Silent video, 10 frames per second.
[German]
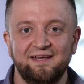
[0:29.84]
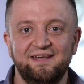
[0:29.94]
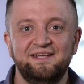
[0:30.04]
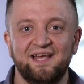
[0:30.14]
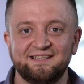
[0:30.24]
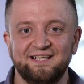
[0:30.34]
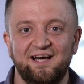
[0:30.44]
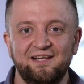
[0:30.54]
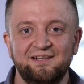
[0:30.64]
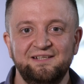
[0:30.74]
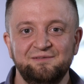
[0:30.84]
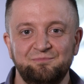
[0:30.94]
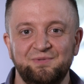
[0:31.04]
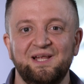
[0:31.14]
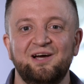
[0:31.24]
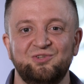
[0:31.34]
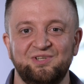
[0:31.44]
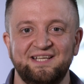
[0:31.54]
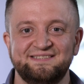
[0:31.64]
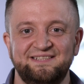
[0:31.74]
Ich heiße Aladin, bin
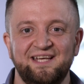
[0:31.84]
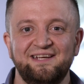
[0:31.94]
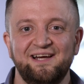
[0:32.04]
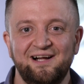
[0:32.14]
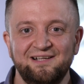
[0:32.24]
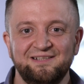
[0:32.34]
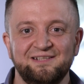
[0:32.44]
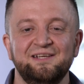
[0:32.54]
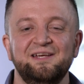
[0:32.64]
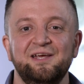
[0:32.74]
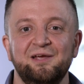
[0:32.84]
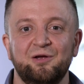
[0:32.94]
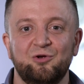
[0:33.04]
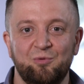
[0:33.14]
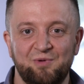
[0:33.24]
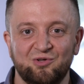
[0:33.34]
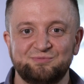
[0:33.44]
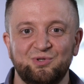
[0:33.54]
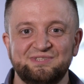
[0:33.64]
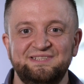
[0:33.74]
38 Jahre alt, komme
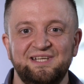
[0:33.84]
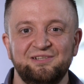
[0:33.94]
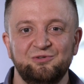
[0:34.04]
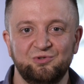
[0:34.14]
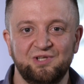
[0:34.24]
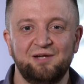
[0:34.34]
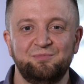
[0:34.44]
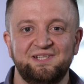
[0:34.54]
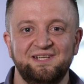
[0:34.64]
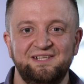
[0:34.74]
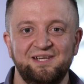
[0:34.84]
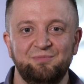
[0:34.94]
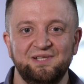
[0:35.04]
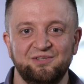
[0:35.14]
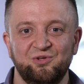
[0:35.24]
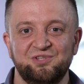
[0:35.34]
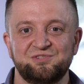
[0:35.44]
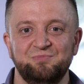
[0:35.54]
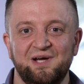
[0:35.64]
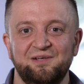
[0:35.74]
aus Bosnien und arbeite hier bei der
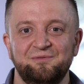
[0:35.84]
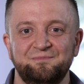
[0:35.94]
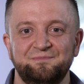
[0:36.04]
Deutschen Bahn.